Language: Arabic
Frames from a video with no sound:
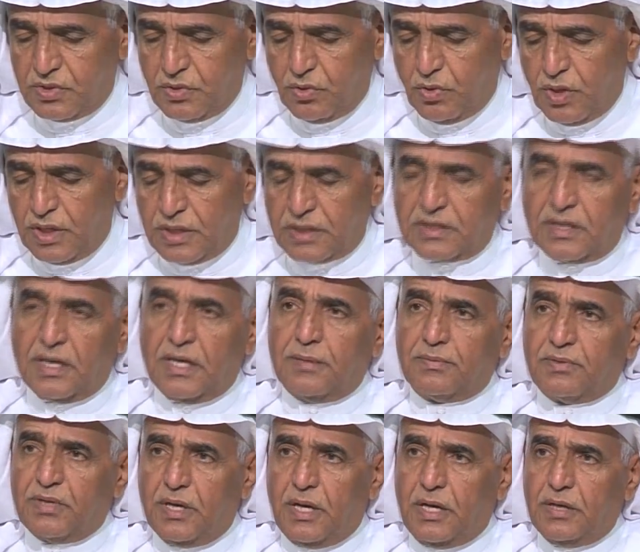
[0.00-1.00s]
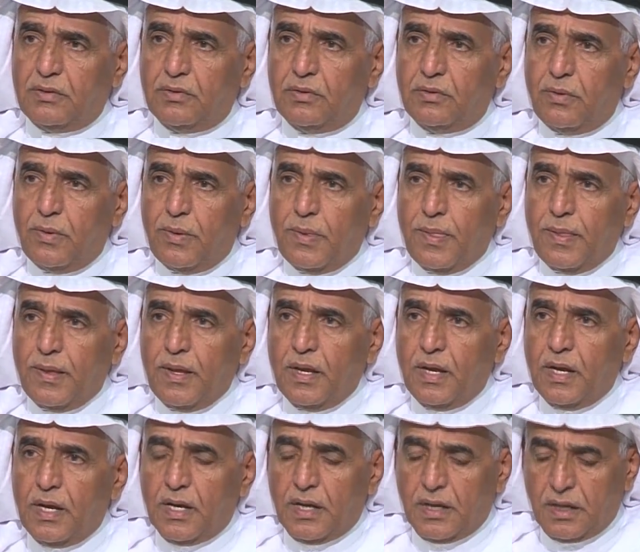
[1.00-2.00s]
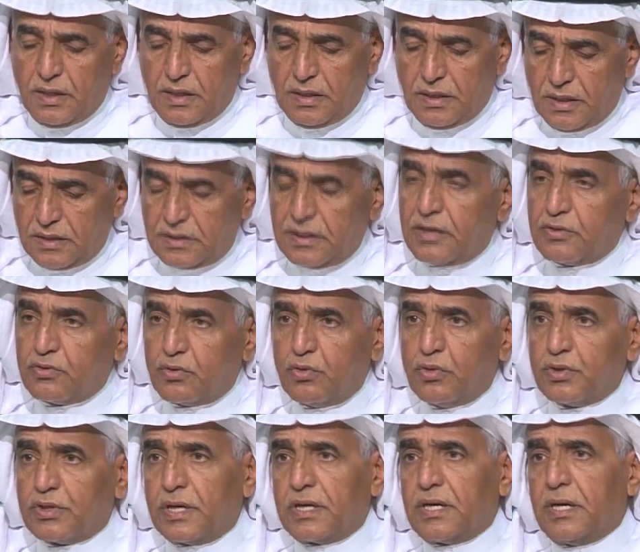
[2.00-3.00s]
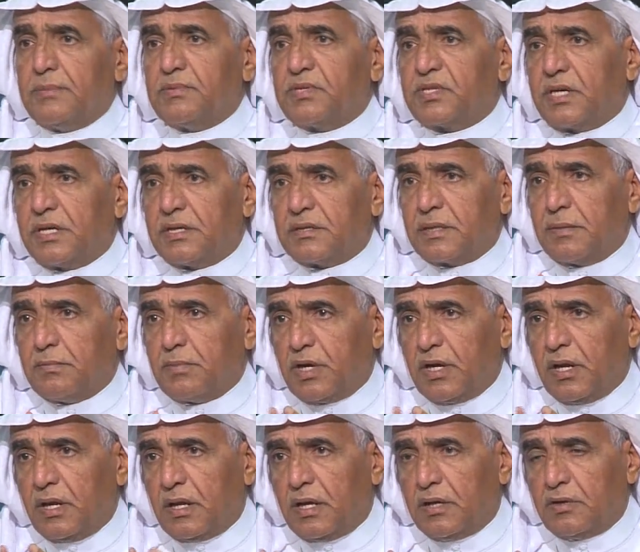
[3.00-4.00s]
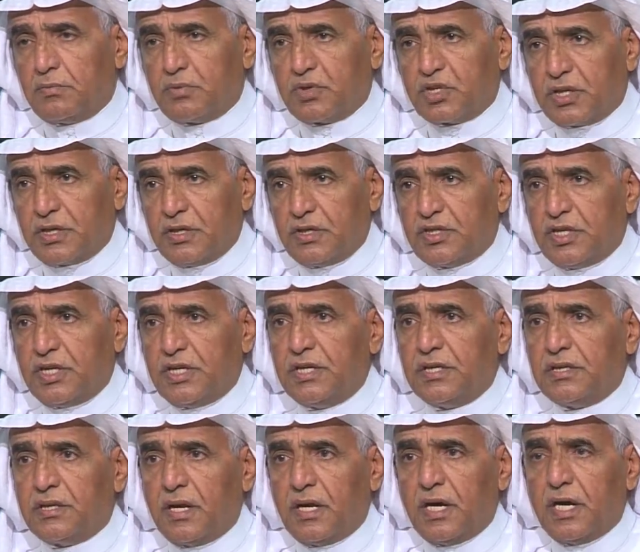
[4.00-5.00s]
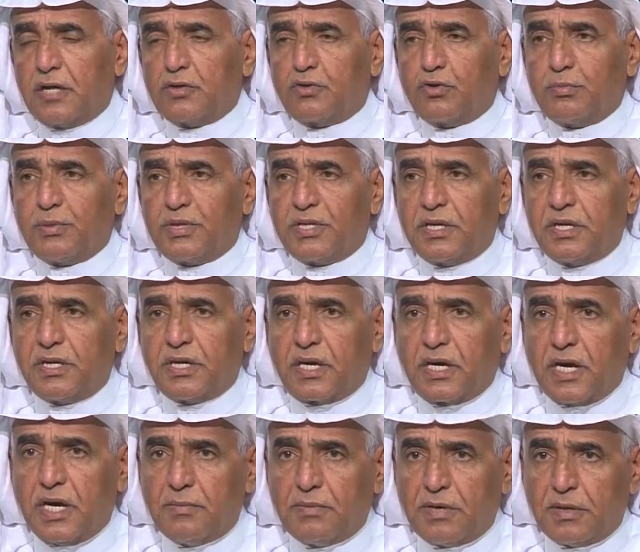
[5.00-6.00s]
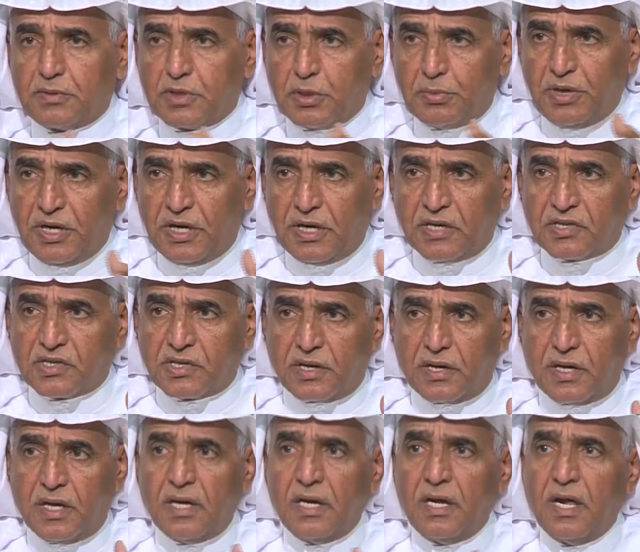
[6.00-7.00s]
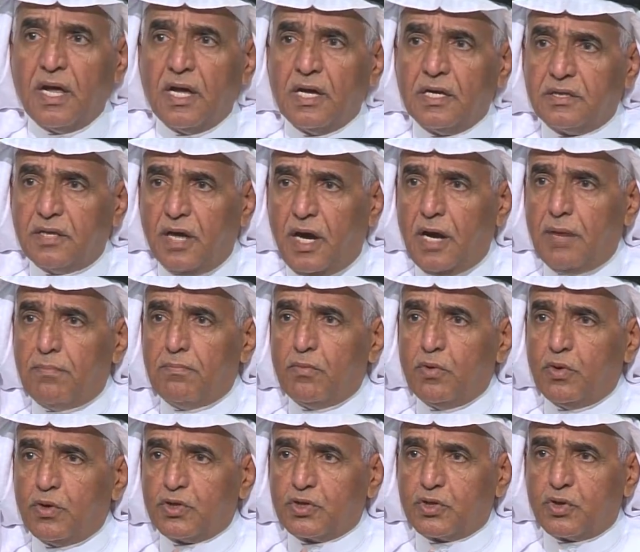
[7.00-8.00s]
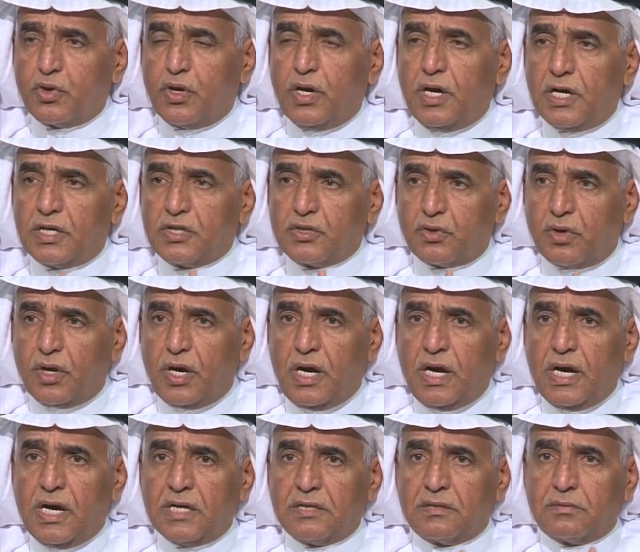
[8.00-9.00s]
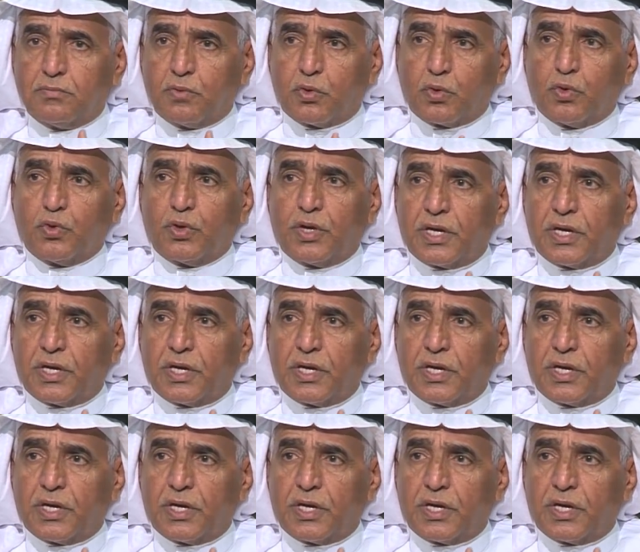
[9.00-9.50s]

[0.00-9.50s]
هو اللي تكلمت ليه؟ طيب، عنه ليه اخترت هذا الحكم؟ اخترته قلت لك امس كان طبق القانون بشكل جيد لياقته البدنيه كامله بجميع عناصرها تحمل سرعة سرعات مرونة